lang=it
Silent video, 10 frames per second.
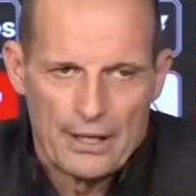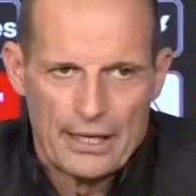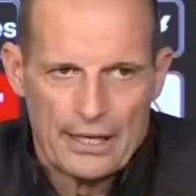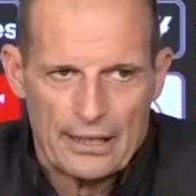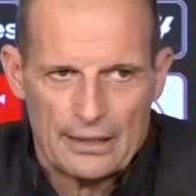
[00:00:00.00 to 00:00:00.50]

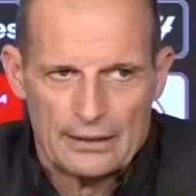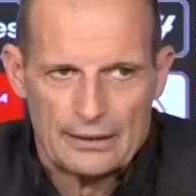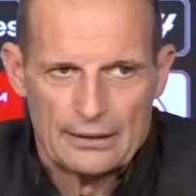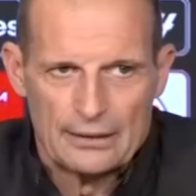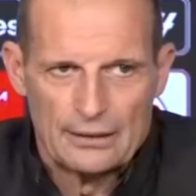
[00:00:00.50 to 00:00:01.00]

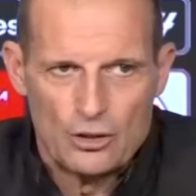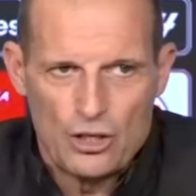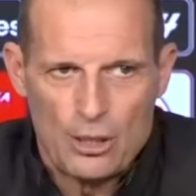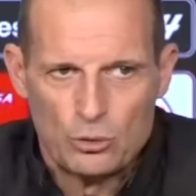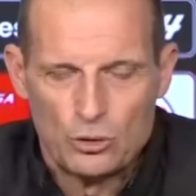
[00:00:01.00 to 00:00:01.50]
eh,
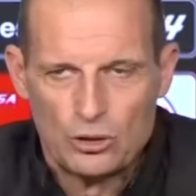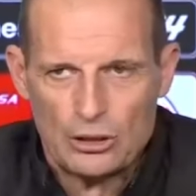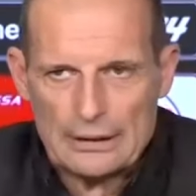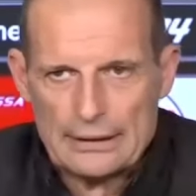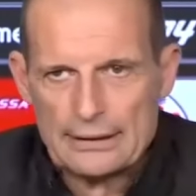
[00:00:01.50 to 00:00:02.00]

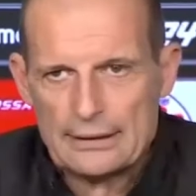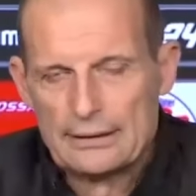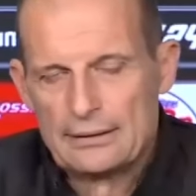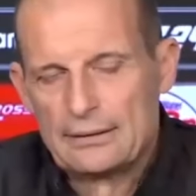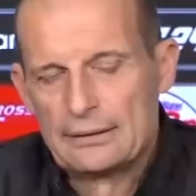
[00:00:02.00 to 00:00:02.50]
diciamo
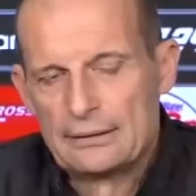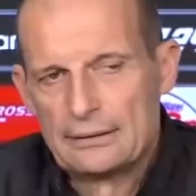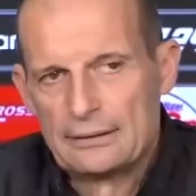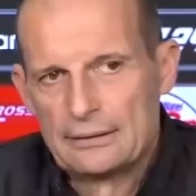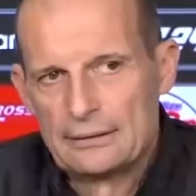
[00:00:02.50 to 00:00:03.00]

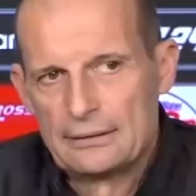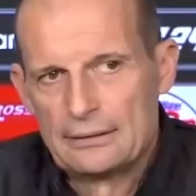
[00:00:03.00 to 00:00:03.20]
eh,